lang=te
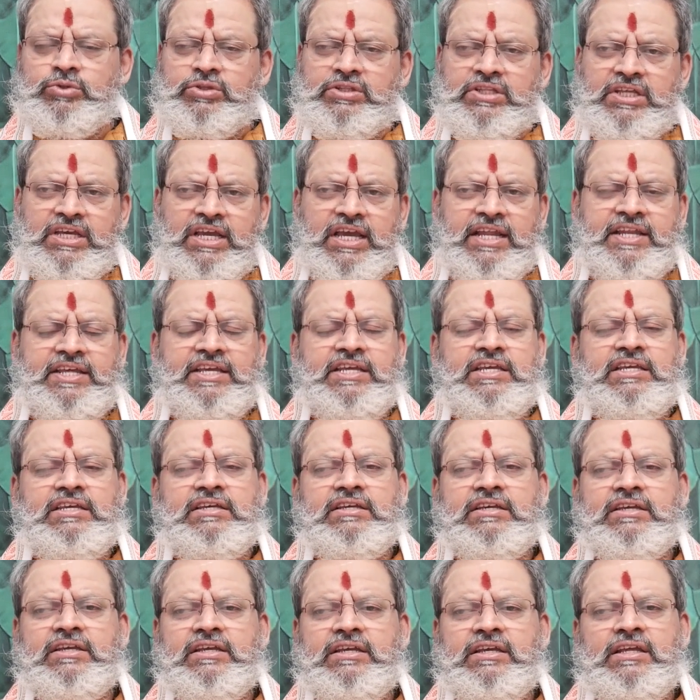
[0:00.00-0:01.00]
ఉంది అని
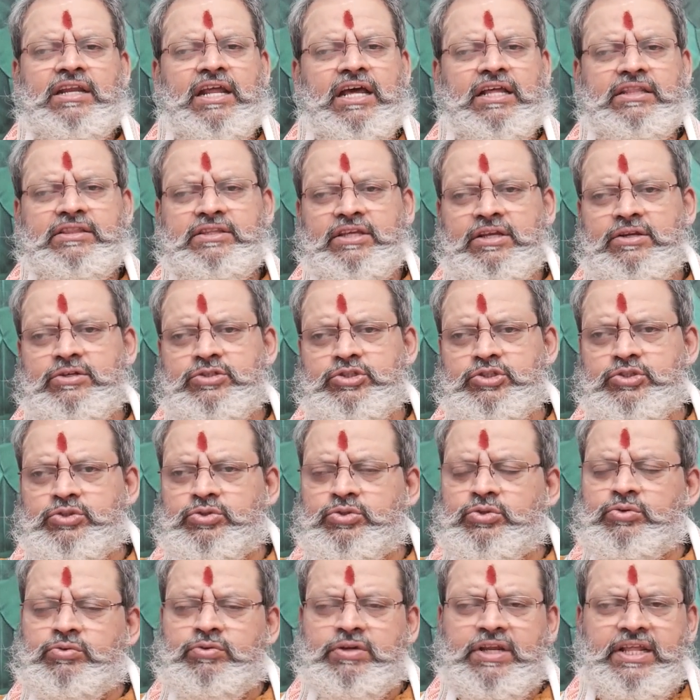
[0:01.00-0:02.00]
ఇలా
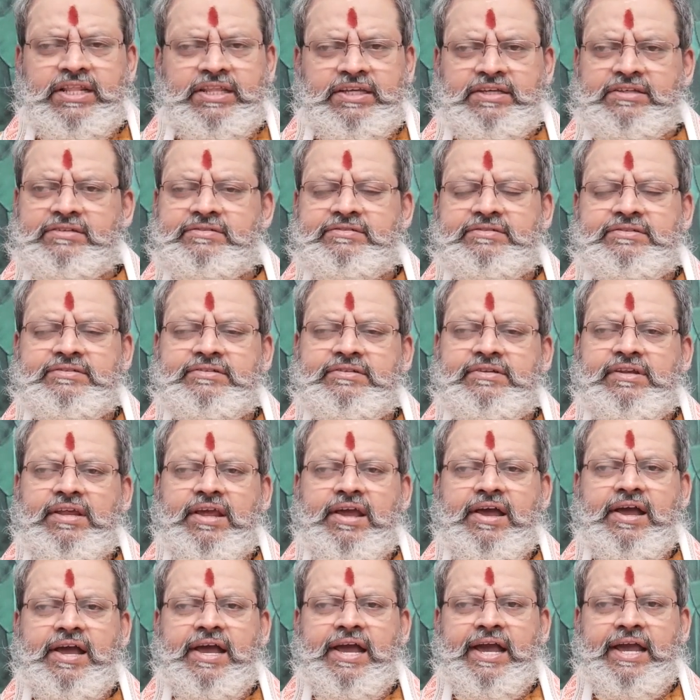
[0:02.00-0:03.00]
తెలుస్తూ ఉన్నది
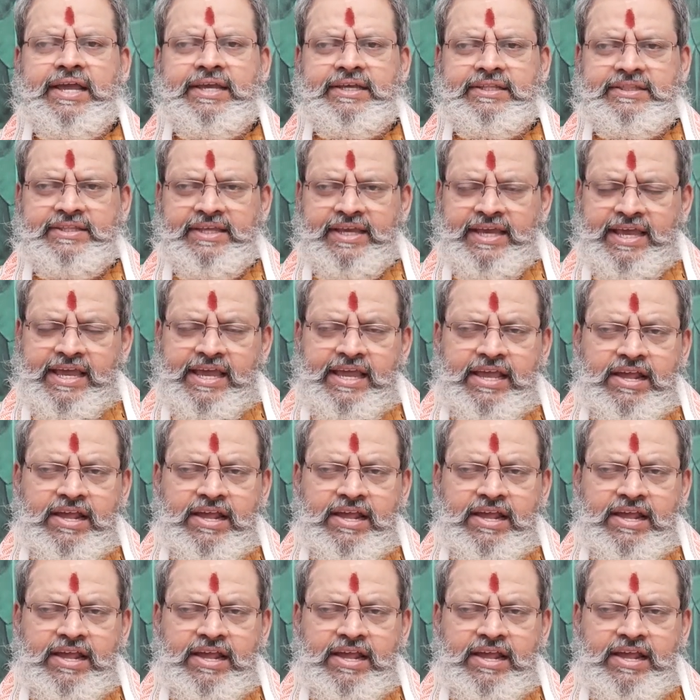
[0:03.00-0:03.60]
అయితే